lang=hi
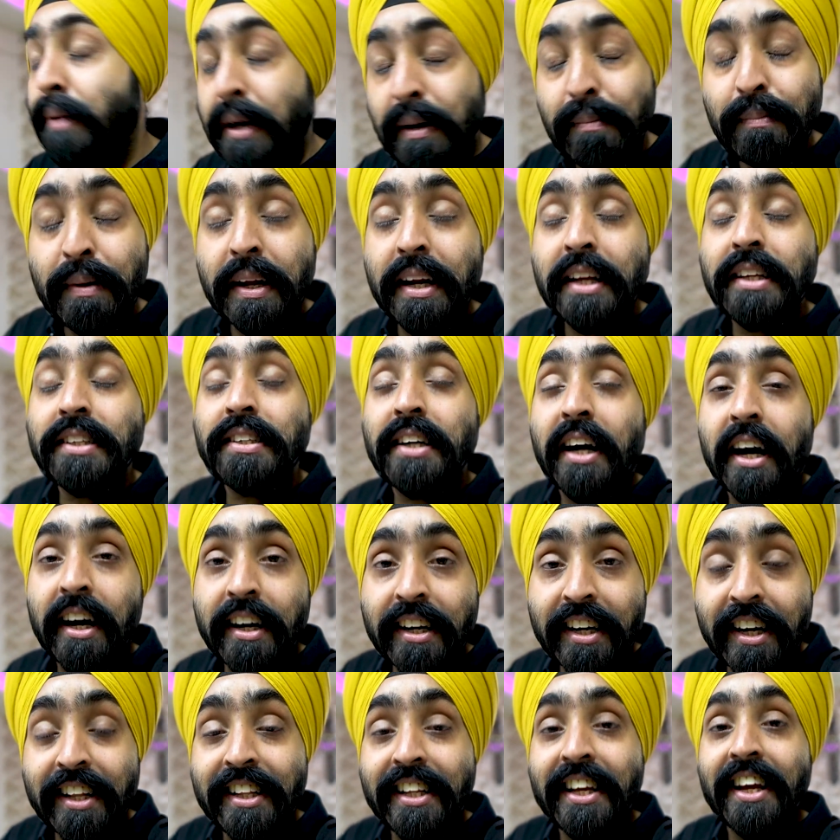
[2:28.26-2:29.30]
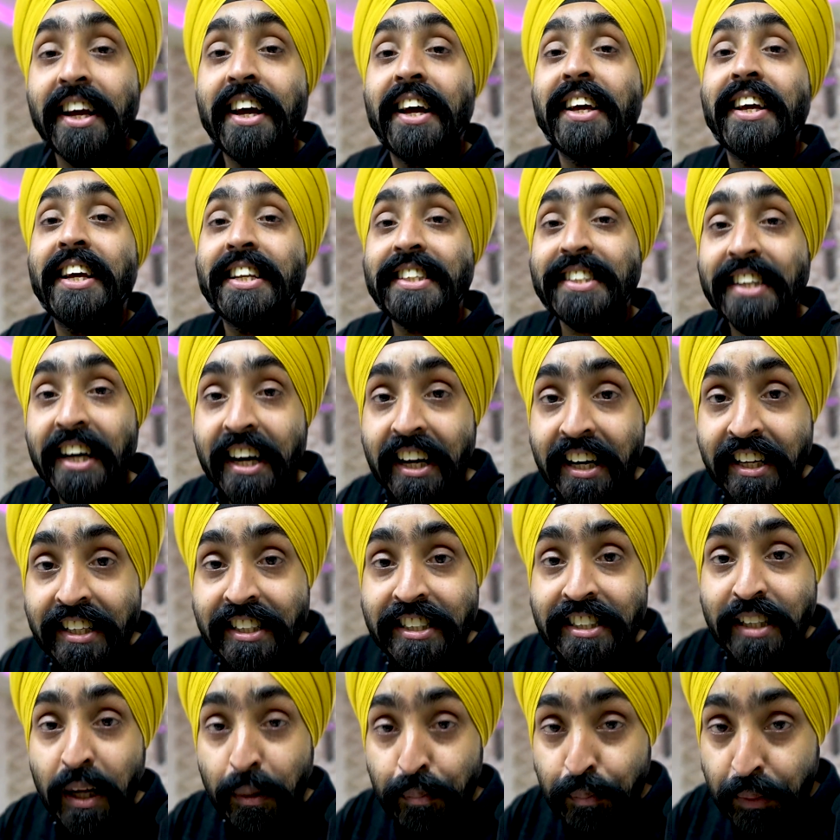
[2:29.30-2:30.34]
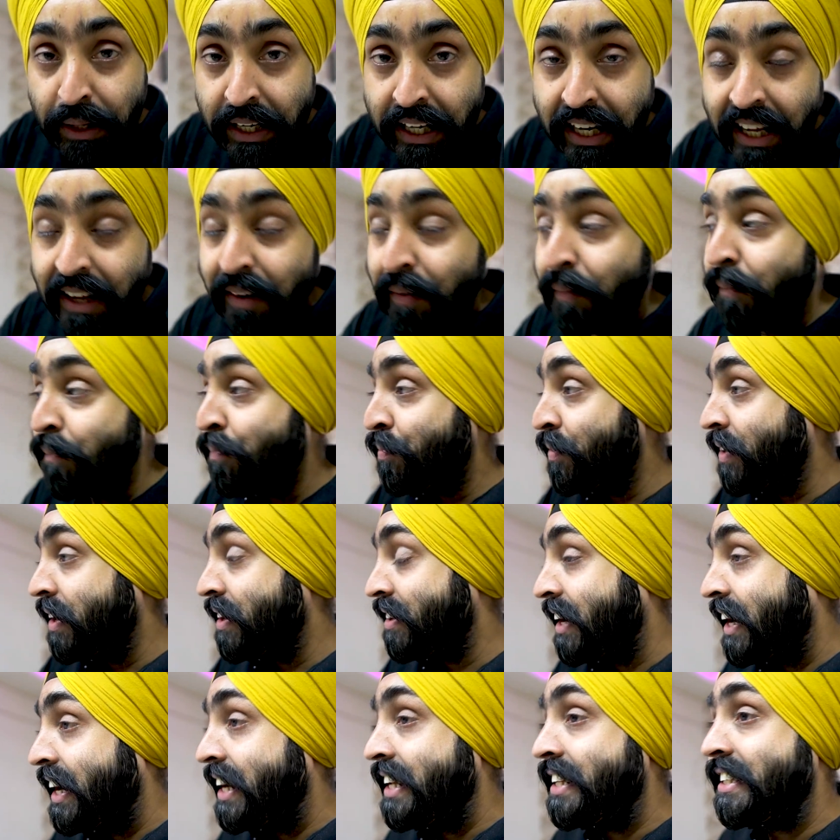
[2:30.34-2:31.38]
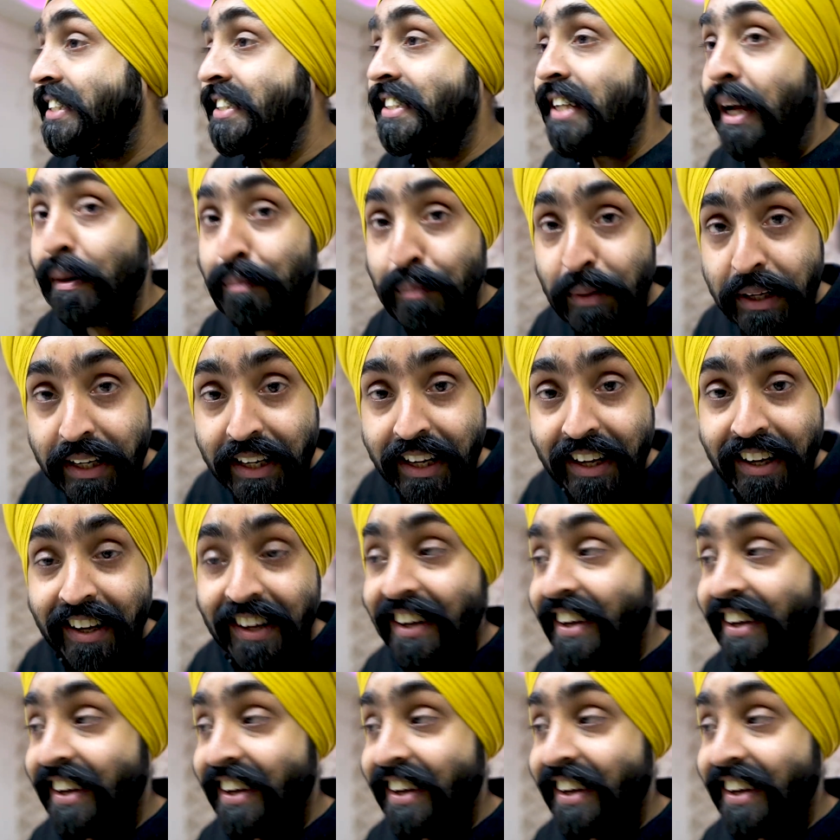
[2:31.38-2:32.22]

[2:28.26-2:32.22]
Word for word: बट मैंने स्टार्ट कर दिया है ये सारी चीज़ें पीने सारी चीज़ें पीने